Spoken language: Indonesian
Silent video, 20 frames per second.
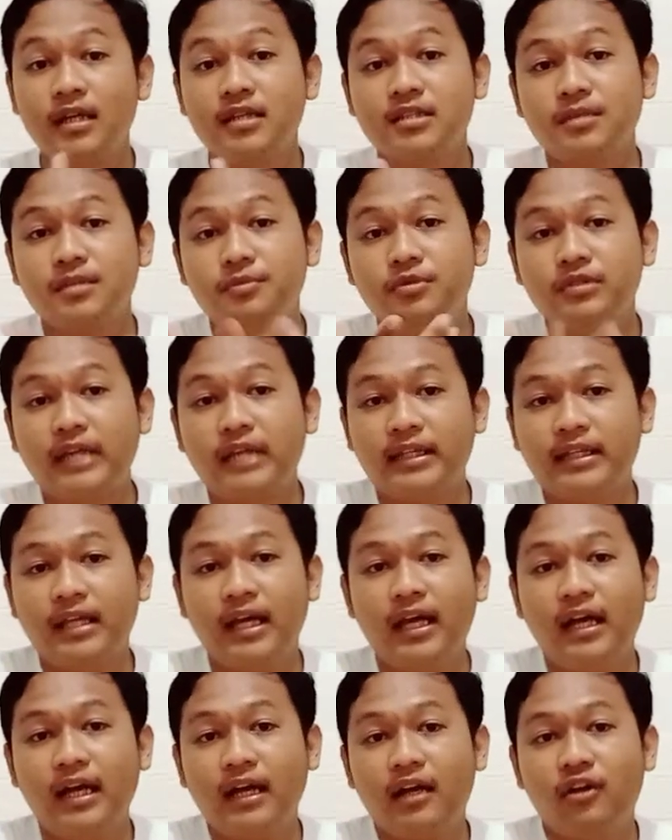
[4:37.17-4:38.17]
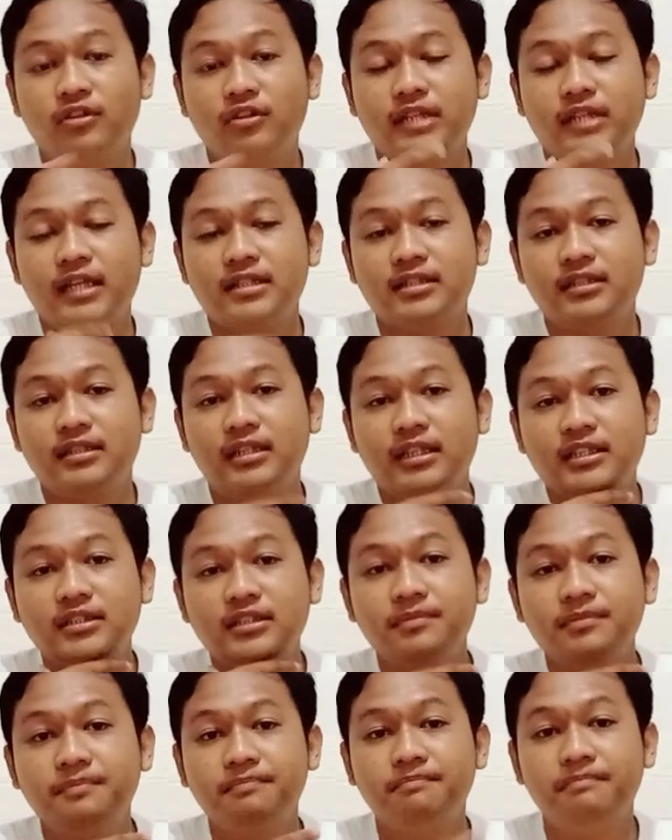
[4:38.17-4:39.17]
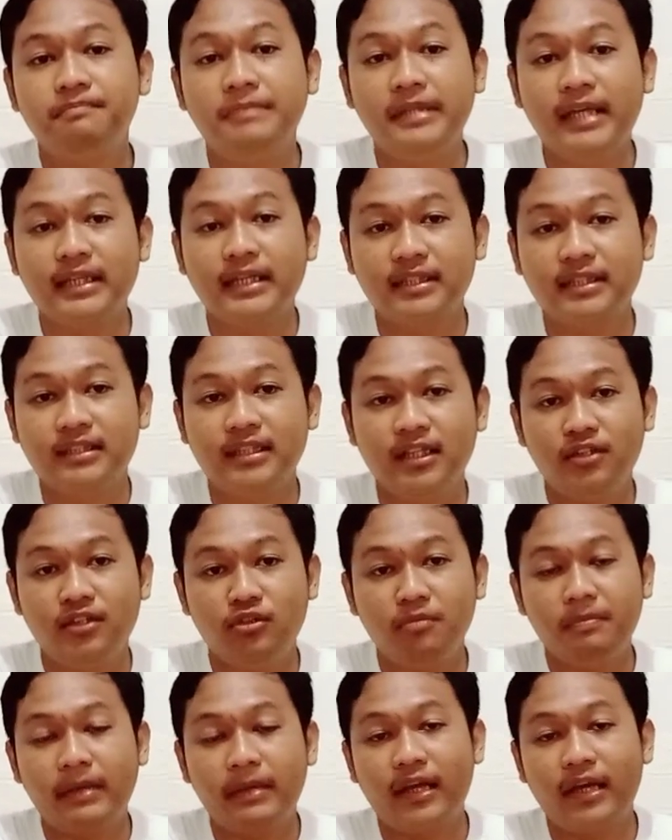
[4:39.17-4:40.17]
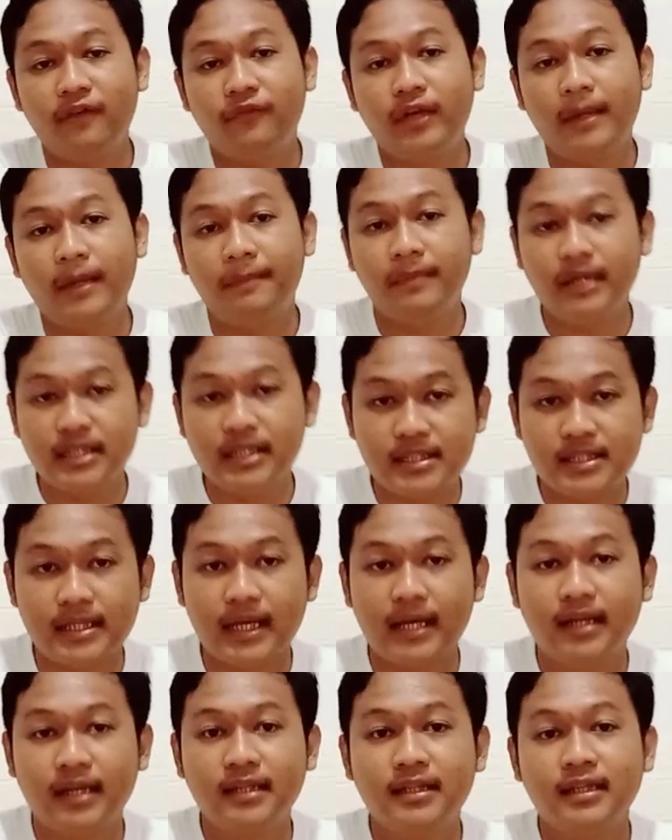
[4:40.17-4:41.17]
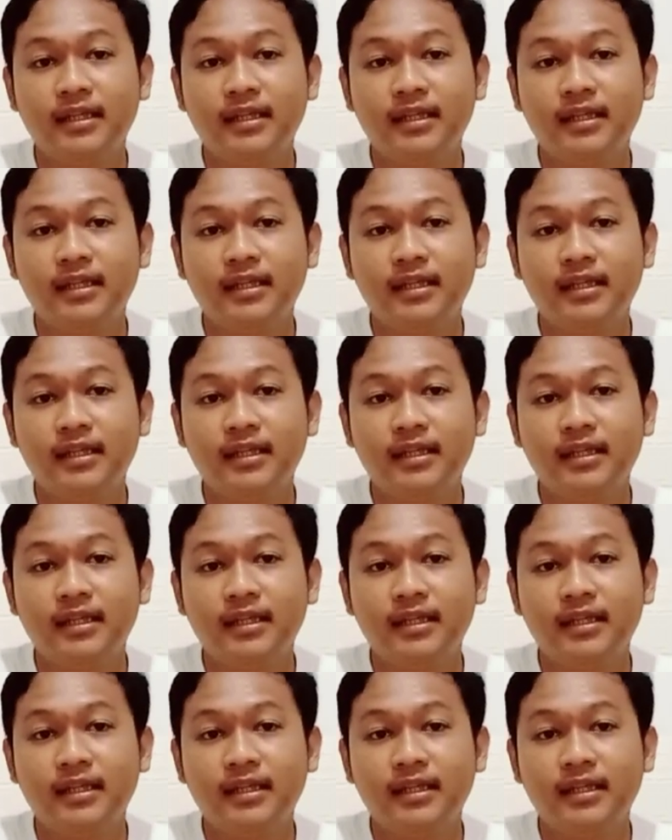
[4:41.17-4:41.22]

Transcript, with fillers: sebutannya kalau saya sendiri sih biasanya itu pakai flat dish ya.